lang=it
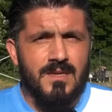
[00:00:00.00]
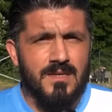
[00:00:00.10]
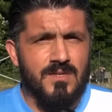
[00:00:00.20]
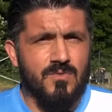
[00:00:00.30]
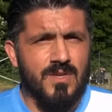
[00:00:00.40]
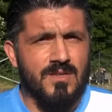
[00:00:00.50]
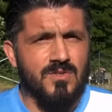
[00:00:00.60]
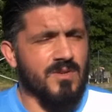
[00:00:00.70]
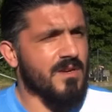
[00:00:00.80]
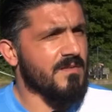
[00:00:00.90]
i risultati
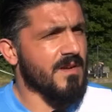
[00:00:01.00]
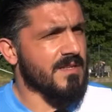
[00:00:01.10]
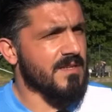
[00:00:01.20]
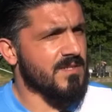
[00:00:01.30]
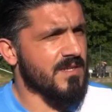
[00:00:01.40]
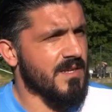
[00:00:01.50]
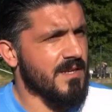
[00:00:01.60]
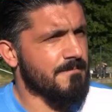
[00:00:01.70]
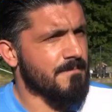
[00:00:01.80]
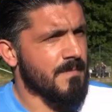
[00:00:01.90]
sono arrivati
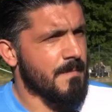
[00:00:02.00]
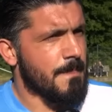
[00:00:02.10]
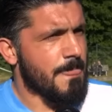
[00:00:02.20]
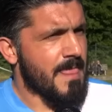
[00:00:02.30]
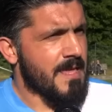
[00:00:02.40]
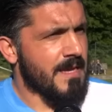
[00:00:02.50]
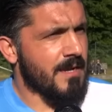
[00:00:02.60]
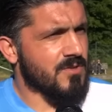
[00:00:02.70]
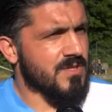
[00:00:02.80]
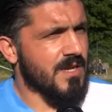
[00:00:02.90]
e
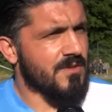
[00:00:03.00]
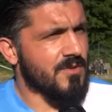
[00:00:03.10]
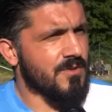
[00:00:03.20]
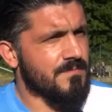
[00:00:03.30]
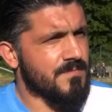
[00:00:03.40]
allo stadio